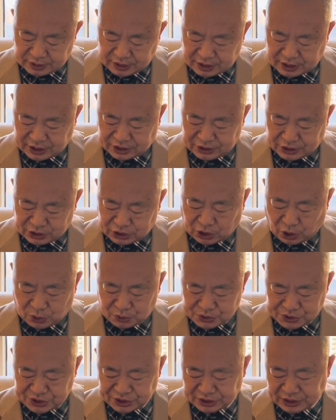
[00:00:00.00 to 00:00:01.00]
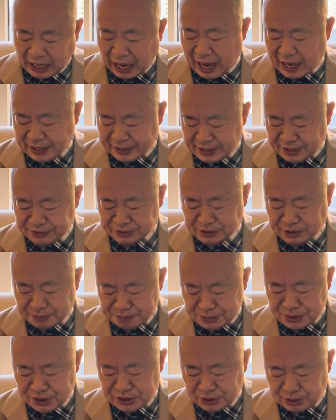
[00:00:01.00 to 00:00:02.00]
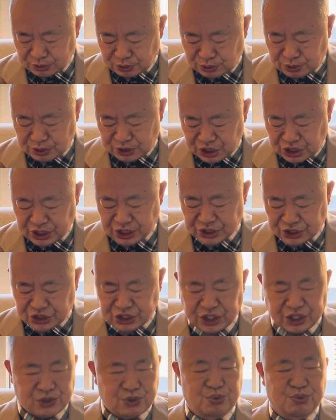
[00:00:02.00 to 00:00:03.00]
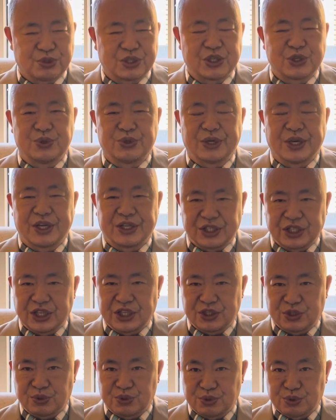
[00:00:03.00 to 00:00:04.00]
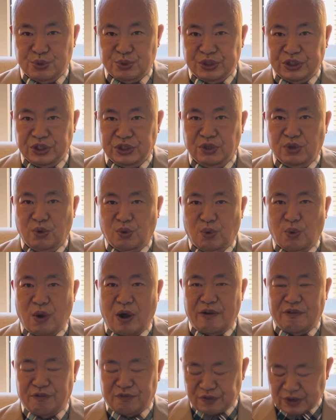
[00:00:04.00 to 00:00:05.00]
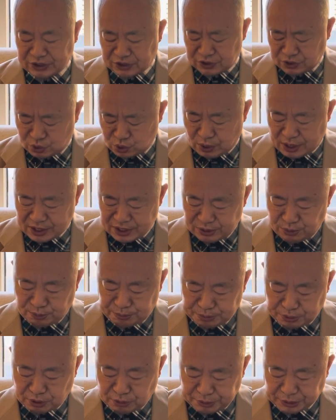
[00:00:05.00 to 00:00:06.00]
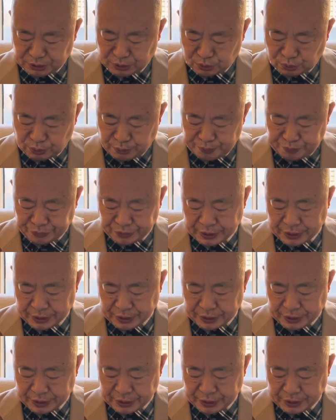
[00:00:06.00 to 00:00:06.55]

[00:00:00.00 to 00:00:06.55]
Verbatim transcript: 可能导致大量的密切接触人员，也就是说能够广泛的传播病毒。